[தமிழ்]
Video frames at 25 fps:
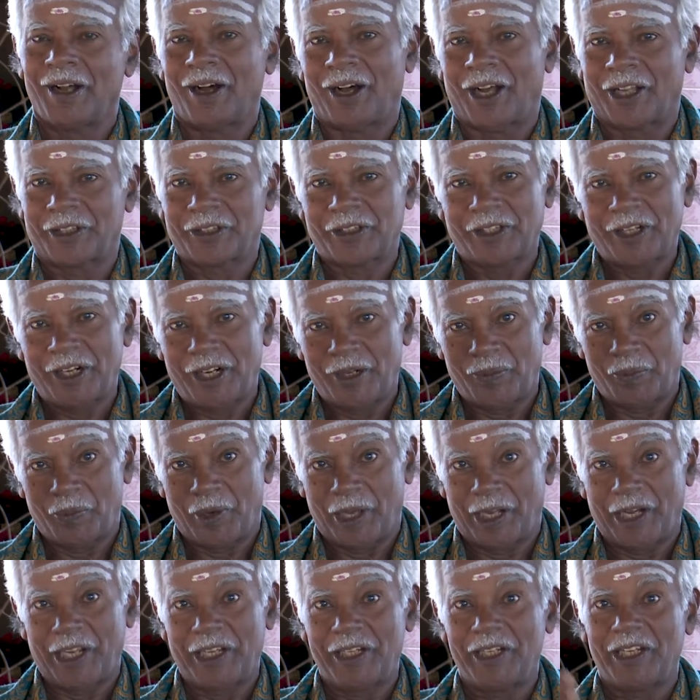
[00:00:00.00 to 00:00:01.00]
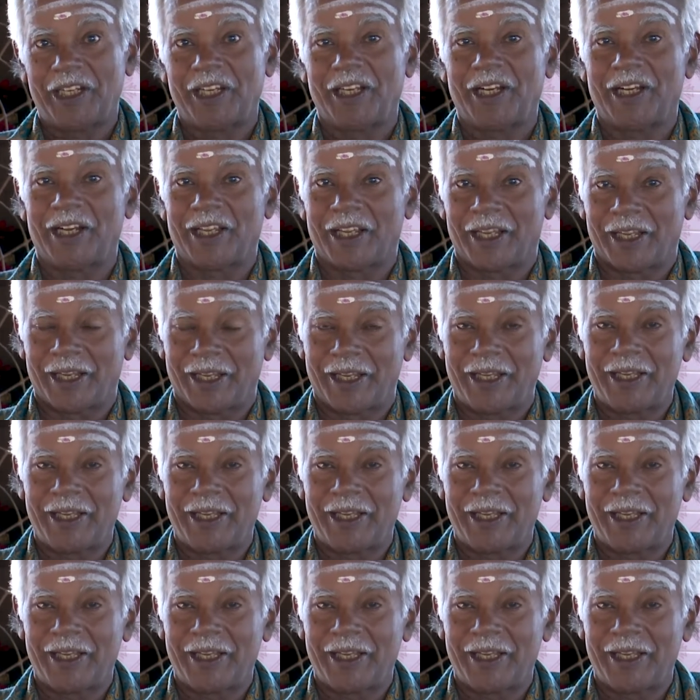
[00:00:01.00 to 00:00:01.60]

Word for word: ஆத்தாள் மலை நீலி